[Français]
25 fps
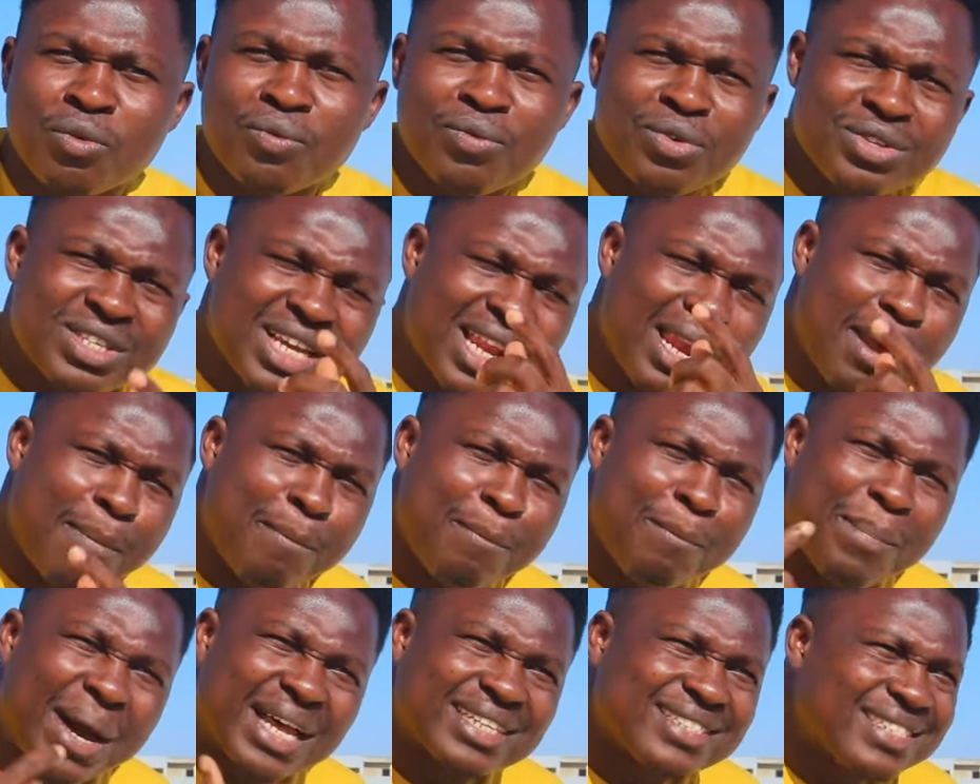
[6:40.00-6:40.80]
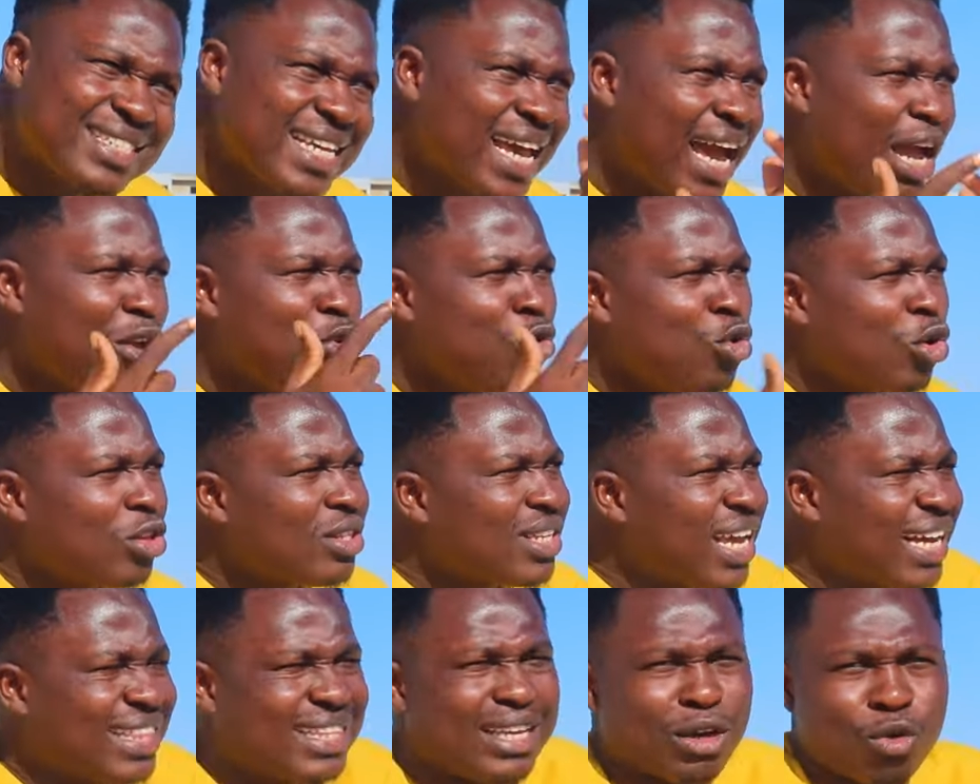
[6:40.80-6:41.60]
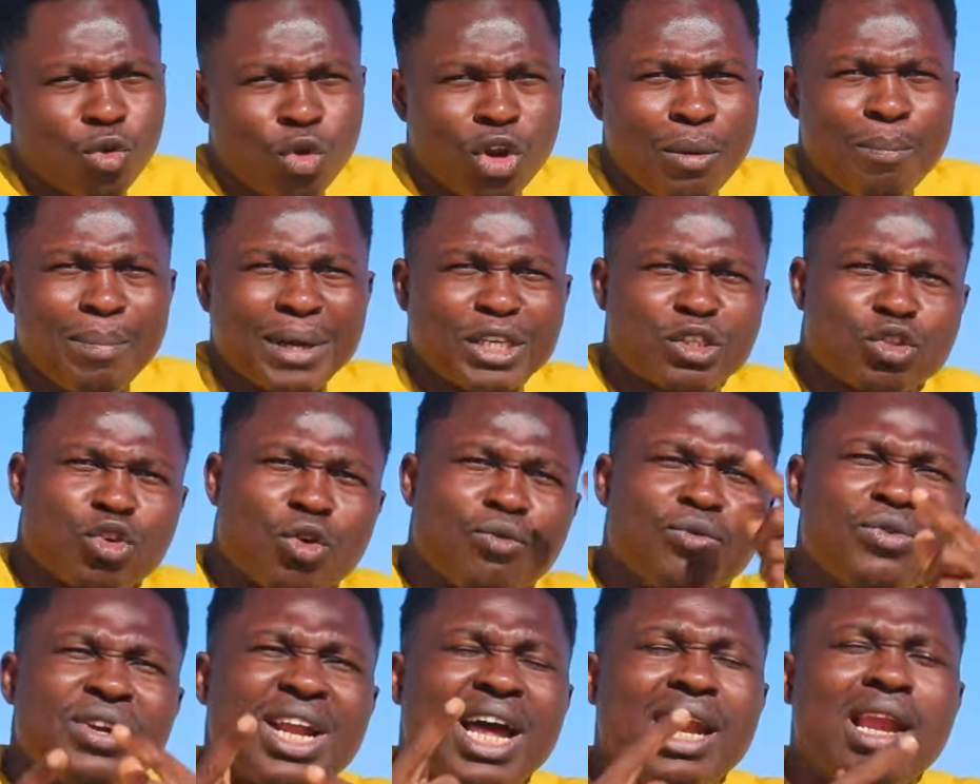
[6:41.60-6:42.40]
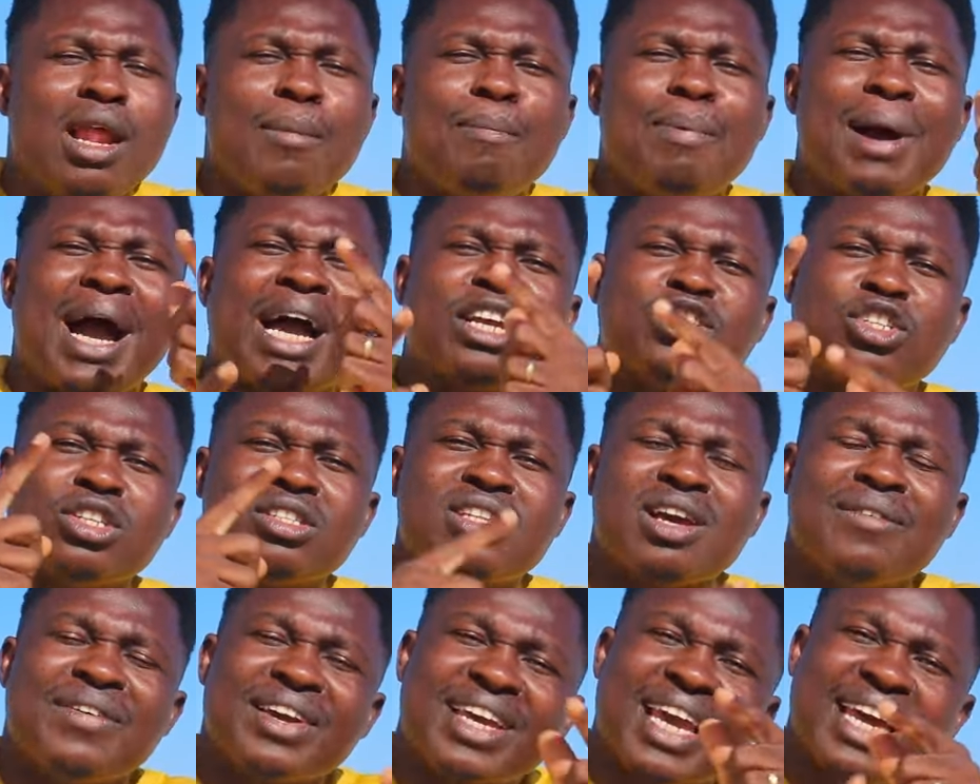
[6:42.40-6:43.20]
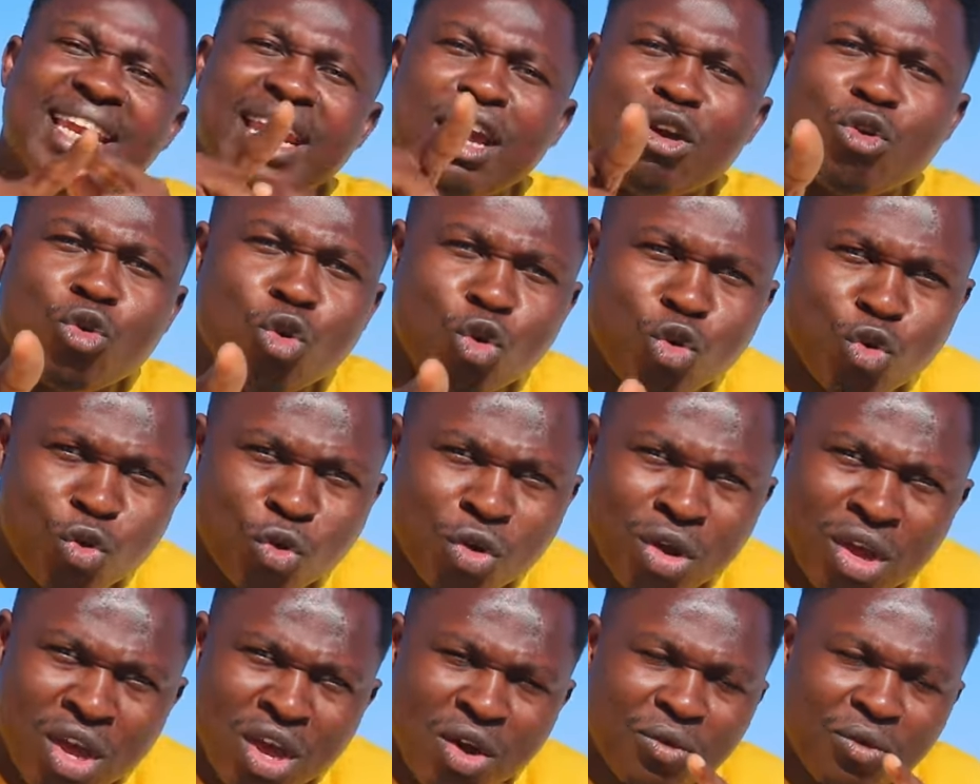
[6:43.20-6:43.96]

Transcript: vous allez passer à une autre catégorie parce que vous n'allez pas acheter avec un inconnu.